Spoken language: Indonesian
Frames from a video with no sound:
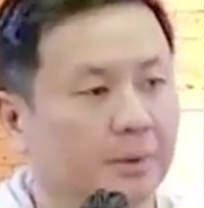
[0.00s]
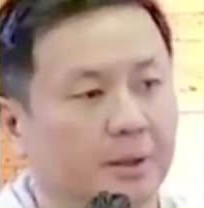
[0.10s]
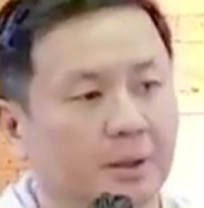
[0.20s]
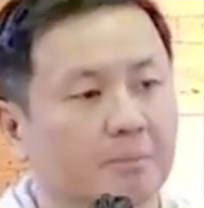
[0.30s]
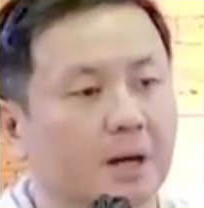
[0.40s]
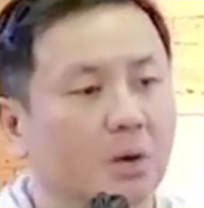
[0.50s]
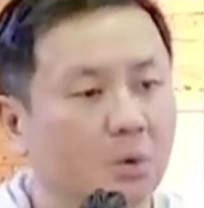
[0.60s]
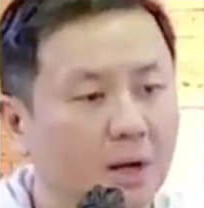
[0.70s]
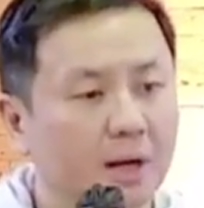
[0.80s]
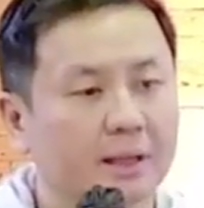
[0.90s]

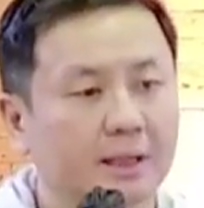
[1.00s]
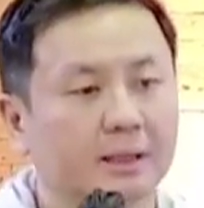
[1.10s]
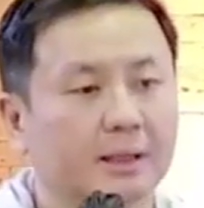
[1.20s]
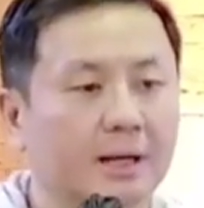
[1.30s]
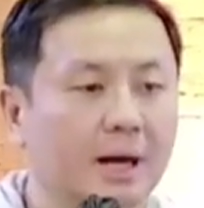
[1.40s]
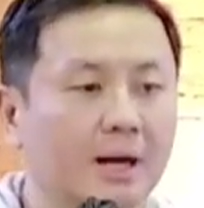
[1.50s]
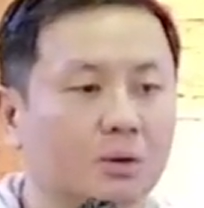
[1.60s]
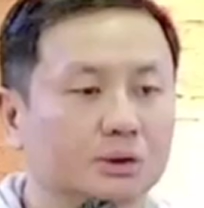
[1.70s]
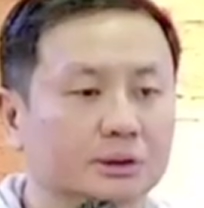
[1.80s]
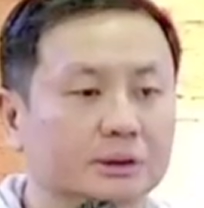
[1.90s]
bahwa kita
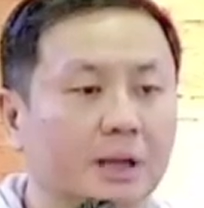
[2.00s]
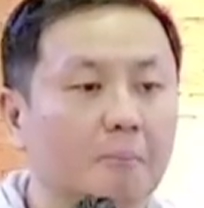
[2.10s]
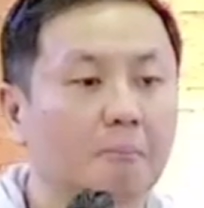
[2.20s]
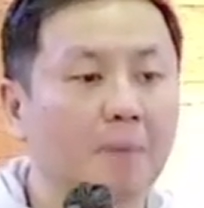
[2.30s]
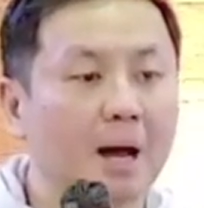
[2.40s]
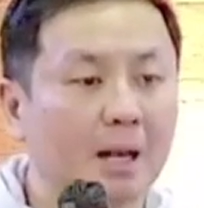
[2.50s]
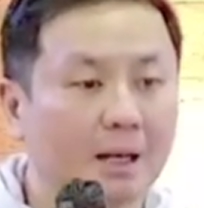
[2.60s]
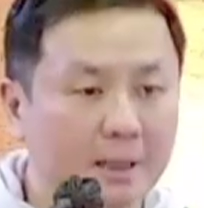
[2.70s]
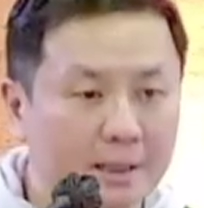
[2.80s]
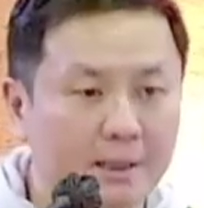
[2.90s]
harus
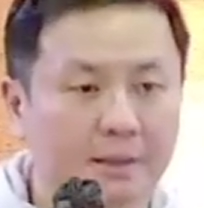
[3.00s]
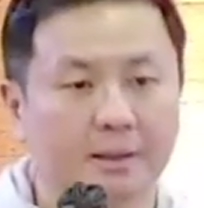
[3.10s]
kembali